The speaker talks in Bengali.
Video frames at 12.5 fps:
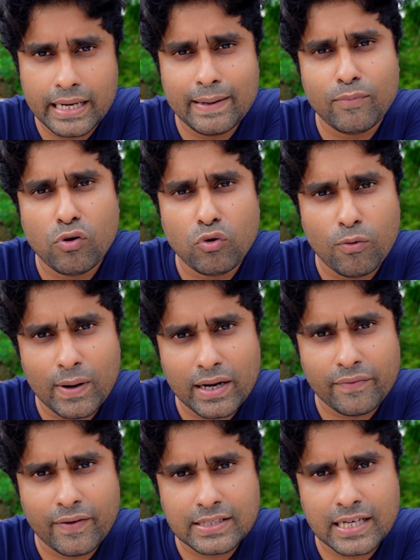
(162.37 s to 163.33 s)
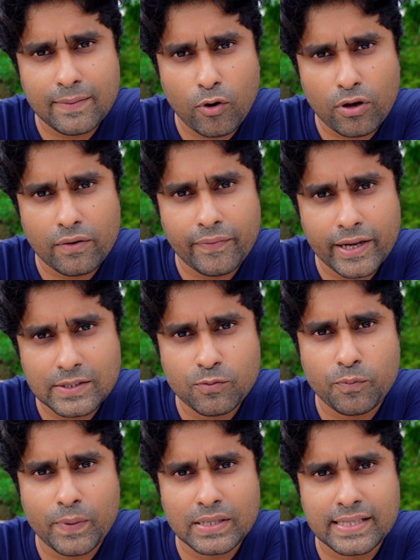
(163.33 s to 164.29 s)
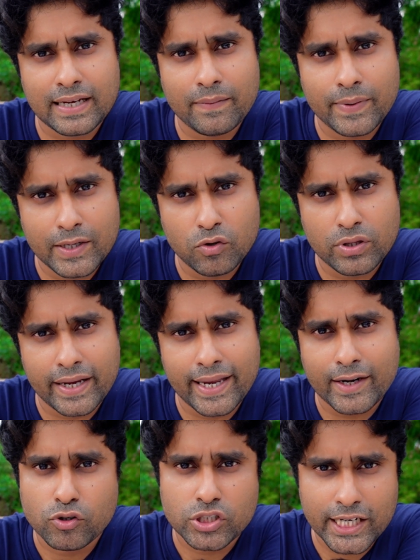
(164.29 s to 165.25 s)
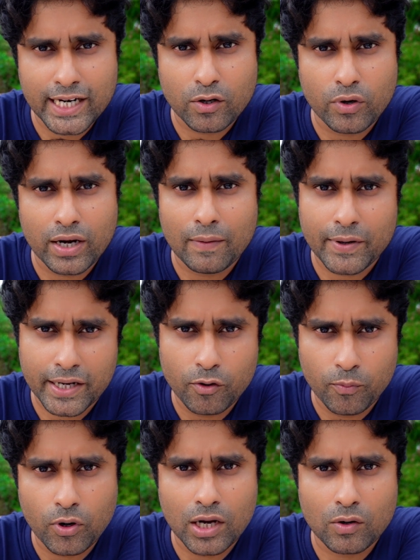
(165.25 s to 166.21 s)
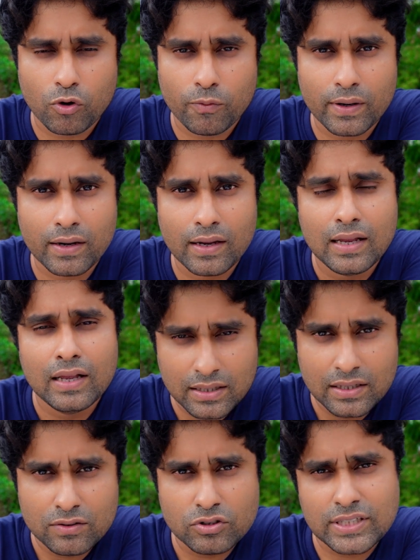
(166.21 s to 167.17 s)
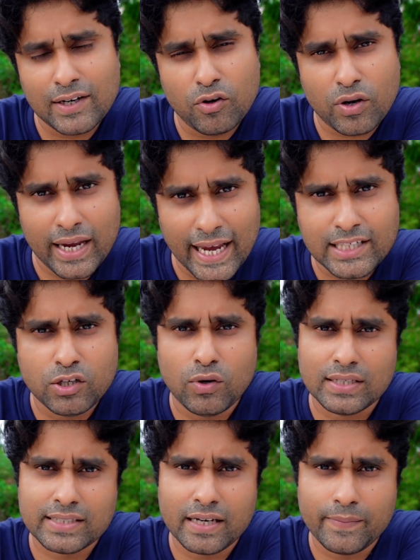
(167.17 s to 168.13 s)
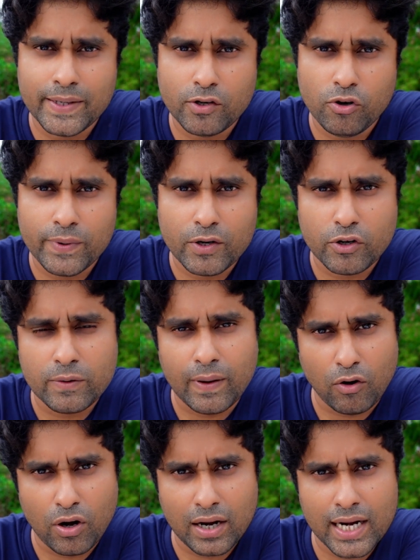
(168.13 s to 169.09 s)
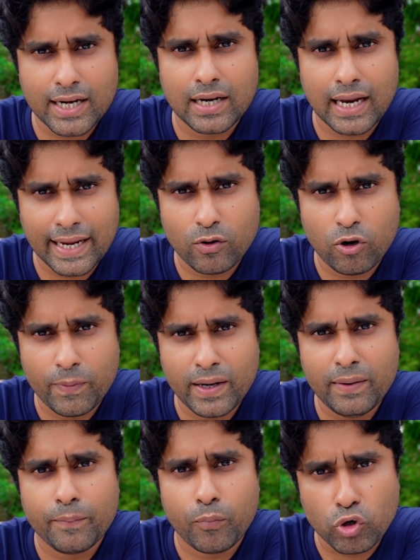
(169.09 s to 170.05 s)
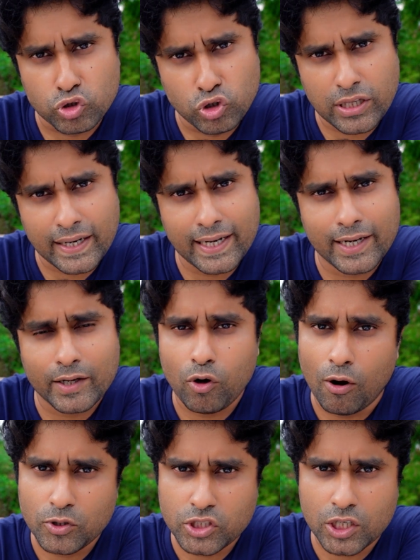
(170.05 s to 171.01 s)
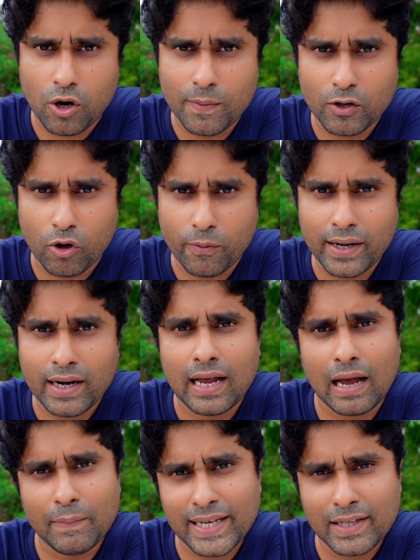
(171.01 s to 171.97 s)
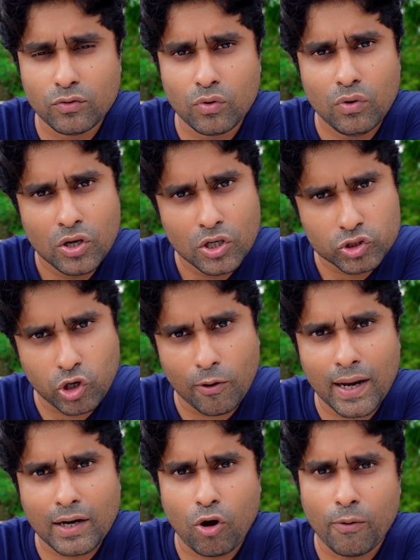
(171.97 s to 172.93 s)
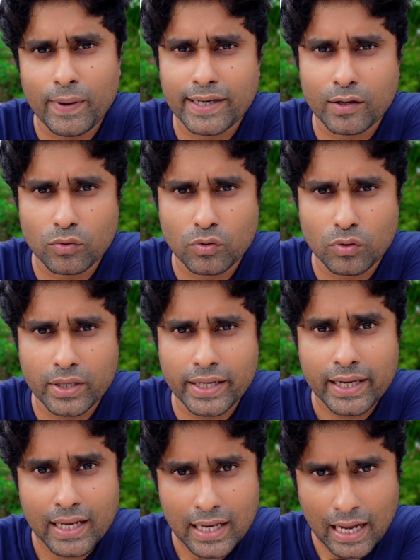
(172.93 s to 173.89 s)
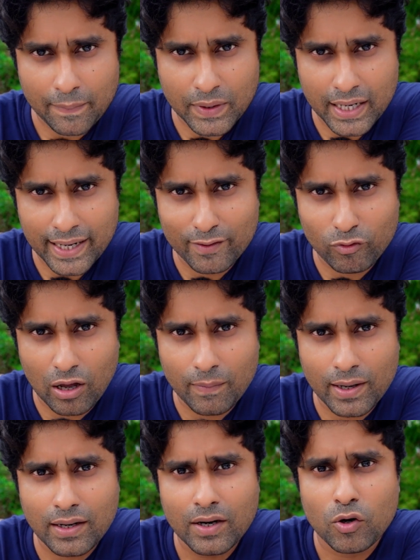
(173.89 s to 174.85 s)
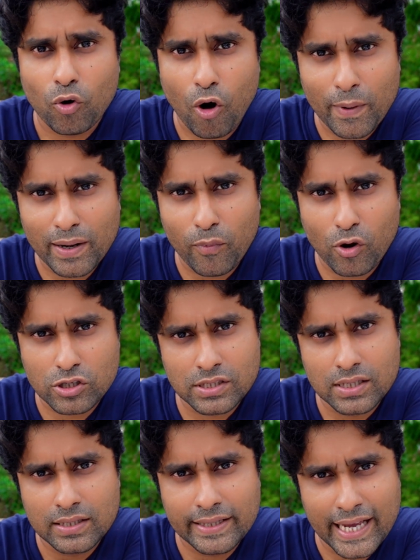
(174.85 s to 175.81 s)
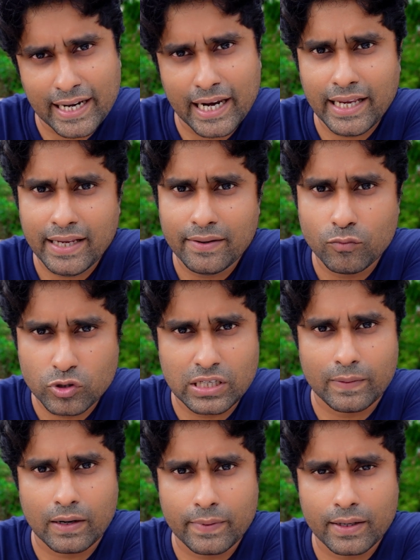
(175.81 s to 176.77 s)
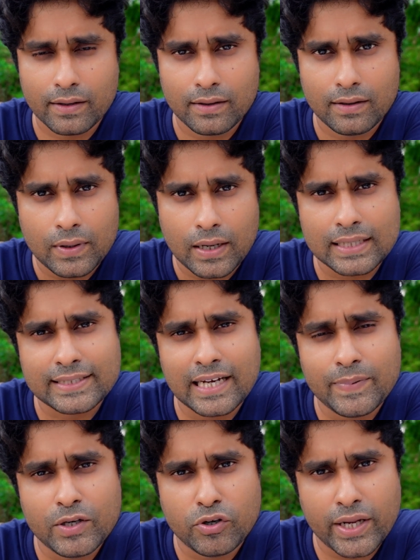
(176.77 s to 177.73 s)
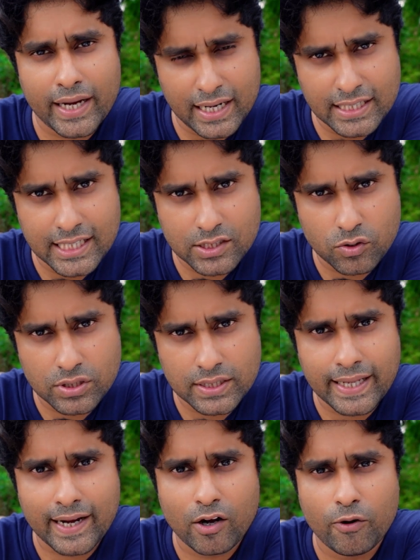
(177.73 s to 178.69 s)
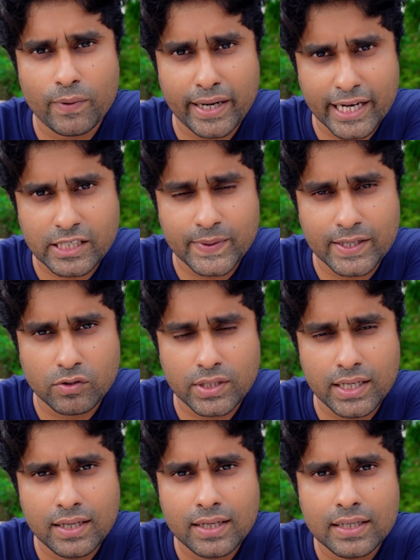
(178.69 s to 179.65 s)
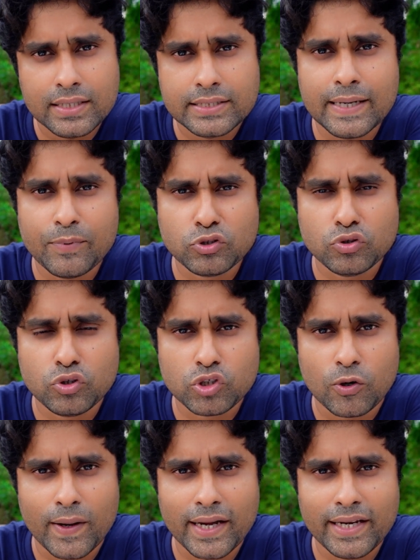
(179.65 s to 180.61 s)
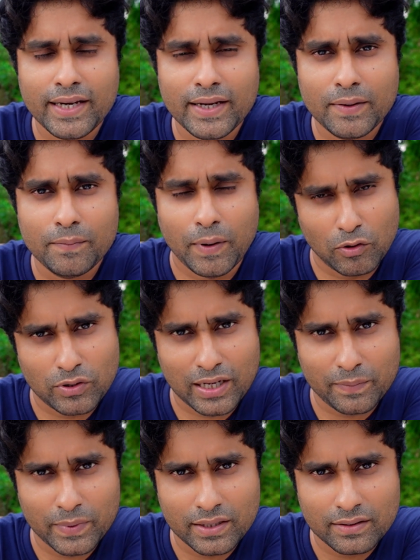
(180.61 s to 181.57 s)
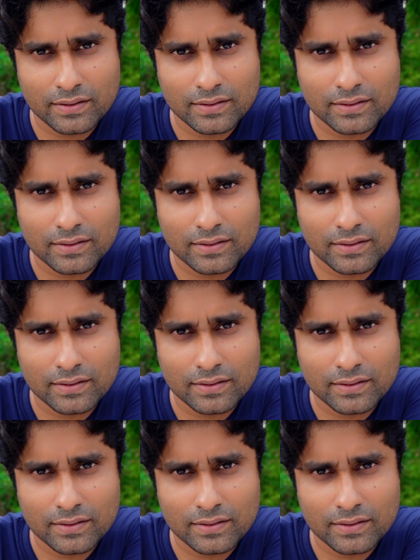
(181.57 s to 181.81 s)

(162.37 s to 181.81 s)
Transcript: এবং নোমাডিক ফ্যাসাল ব্লগের ফেসবুক পেজ থেকে ভিডিও দেখে একটু শেয়ার করে আমাকে উপকার করবেন তো যাই হোক এই ছিল আজকের ভিডিও ভিডিওটি ভালো লাগলে একটু লাইক করবেন প্রশ্ন থাকলে অবশ্যই কমেন্ট করবেন আমি কিন্তু সবার কমেন্টের উত্তর দেই আপনারা কিন্তু আমার কমেন্ট বক্স দেখলেই বুঝতে পারবেন আজকের ভিডিওটি এখানে শেষ করছি দেখা হবে নেক্সট ভিডিওতে সে পর্যন্ত সবাই ভালো থাকবেন